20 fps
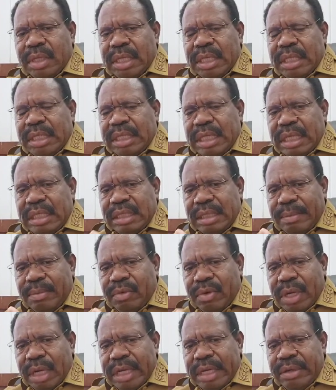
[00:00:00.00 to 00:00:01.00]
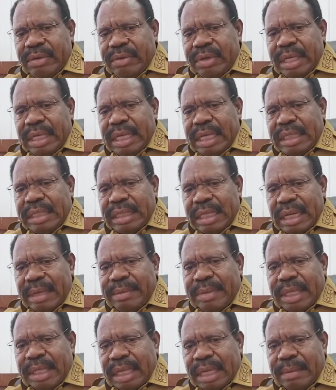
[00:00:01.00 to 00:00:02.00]
kita semua lindungi dan
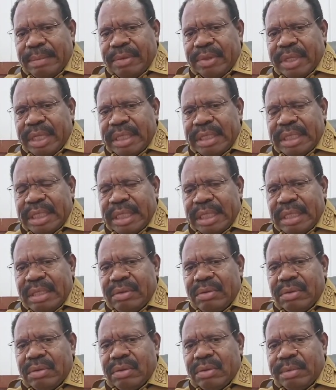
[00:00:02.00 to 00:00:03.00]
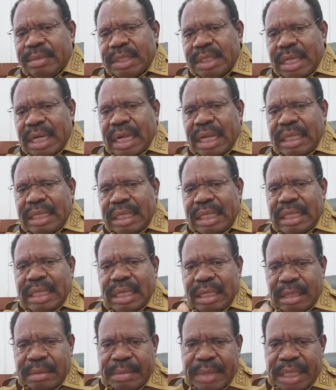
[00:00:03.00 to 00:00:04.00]
selamatkan potensi ini untuk masyarakat
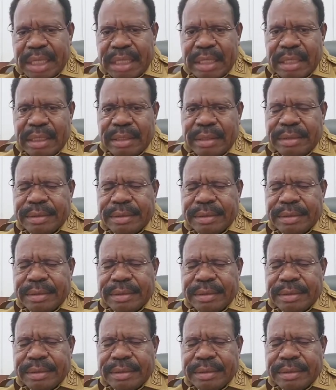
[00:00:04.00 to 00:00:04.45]
kita nikmati.